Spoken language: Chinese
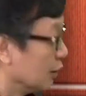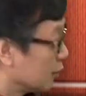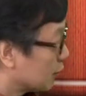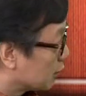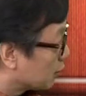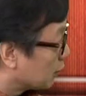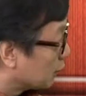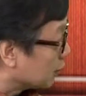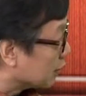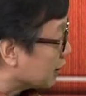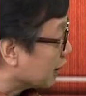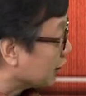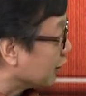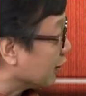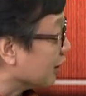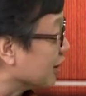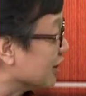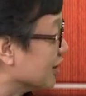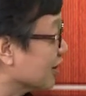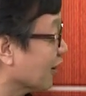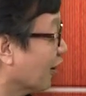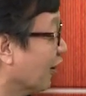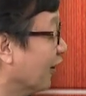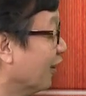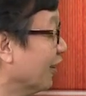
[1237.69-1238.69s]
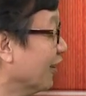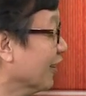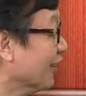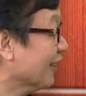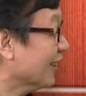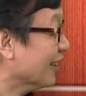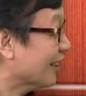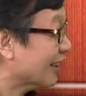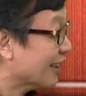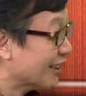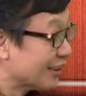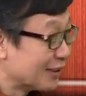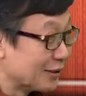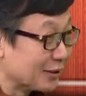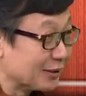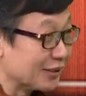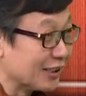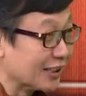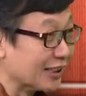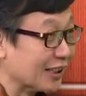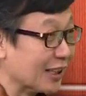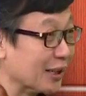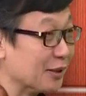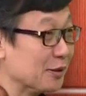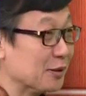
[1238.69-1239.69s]
促进内销。对，我觉
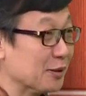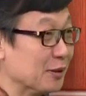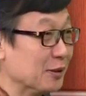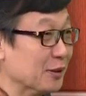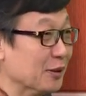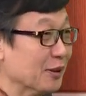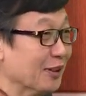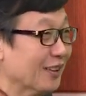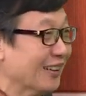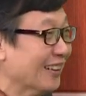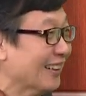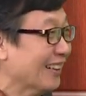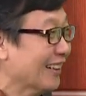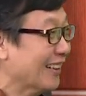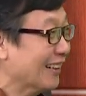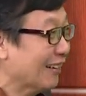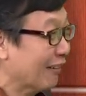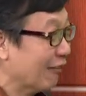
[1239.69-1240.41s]
得现在就有一个